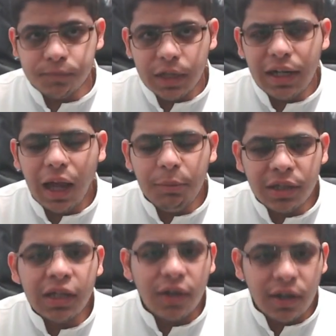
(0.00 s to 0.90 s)
اللي حاب
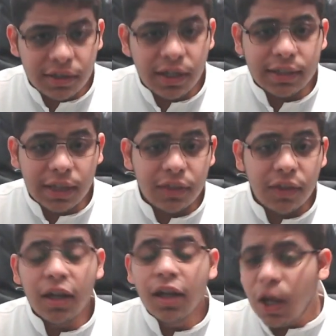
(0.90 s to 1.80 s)
يتعرف على الردات
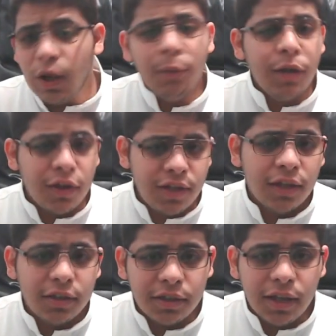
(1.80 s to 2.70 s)
اكثر او حاب ياخذ
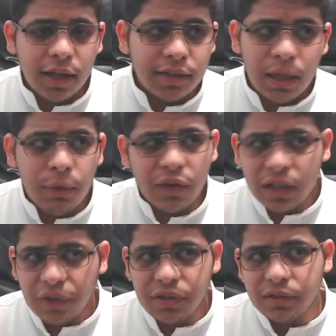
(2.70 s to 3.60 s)
شهاده ردات انا ما
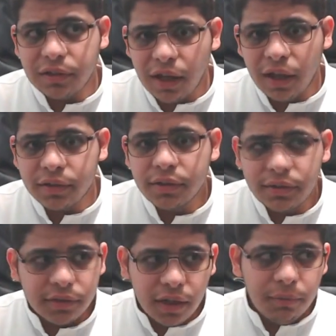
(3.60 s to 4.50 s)
افكر اخذ شهاده ردات
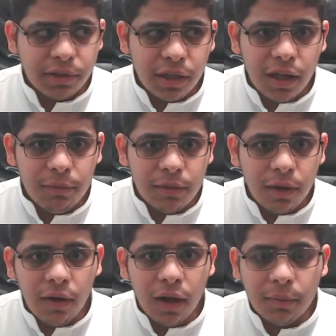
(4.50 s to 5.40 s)
لان مجال عملي ما
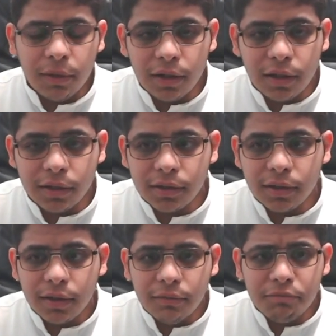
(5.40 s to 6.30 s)
له علاقه بال
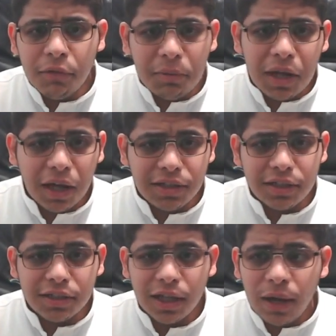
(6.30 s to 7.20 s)
ممكن اخذ شهاده
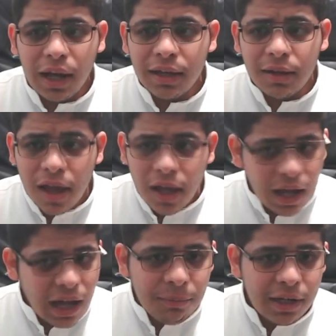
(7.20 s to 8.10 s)
الاجتهاد ولكن
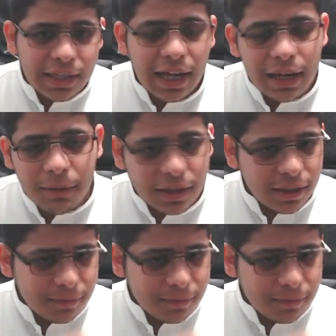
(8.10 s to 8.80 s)
حاب نتعلم اكثر